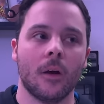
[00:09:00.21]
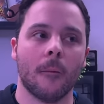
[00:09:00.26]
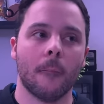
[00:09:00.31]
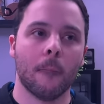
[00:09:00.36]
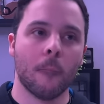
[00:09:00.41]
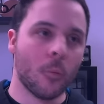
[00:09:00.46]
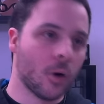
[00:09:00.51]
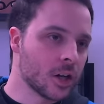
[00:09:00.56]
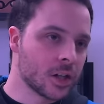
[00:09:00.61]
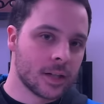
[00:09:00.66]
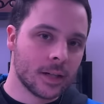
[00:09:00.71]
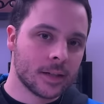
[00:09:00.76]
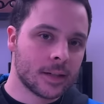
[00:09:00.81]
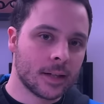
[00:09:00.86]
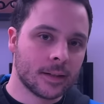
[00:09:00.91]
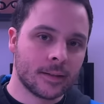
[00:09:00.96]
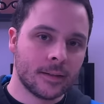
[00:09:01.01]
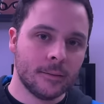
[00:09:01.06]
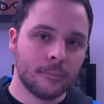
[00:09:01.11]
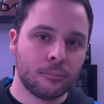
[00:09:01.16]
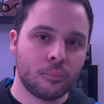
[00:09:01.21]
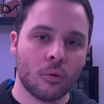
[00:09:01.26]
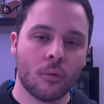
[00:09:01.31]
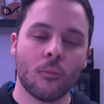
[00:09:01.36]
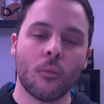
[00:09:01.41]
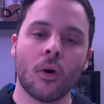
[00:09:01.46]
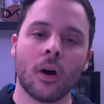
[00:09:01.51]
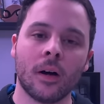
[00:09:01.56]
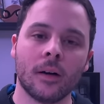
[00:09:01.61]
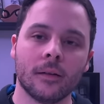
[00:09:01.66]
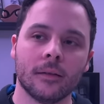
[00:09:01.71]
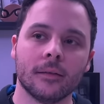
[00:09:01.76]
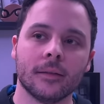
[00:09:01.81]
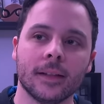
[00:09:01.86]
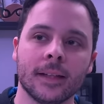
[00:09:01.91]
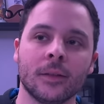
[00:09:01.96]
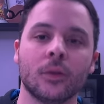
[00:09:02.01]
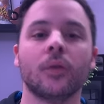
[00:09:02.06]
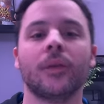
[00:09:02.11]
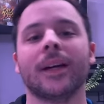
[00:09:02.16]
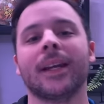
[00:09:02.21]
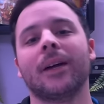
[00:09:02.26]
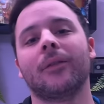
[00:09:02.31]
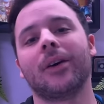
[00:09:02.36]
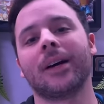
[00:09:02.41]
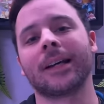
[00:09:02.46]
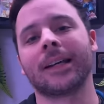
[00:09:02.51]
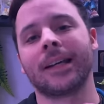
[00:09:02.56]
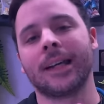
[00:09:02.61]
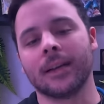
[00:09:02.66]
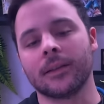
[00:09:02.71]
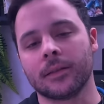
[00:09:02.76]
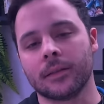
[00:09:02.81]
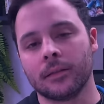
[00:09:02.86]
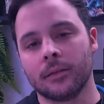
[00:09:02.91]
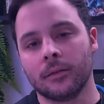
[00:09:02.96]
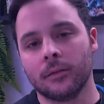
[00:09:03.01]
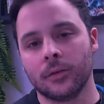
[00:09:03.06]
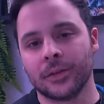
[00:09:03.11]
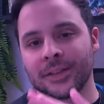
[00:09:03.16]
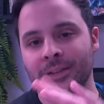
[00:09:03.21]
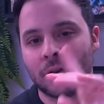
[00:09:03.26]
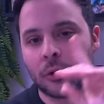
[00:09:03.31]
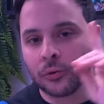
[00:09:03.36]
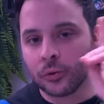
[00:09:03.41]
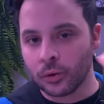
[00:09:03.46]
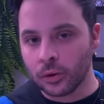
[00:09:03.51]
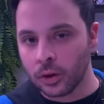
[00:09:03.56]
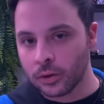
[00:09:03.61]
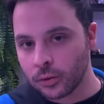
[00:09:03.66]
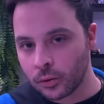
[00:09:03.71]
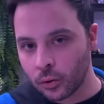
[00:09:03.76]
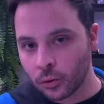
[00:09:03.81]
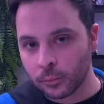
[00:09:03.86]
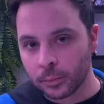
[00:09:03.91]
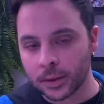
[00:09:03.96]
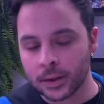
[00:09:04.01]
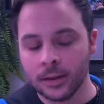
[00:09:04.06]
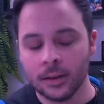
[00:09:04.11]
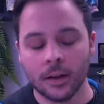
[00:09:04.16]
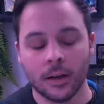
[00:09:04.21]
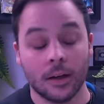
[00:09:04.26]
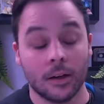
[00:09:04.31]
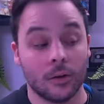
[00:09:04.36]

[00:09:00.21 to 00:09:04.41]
Moi, je l'ai déjà dit, pour moi, il devait en avoir 4, standalone compris.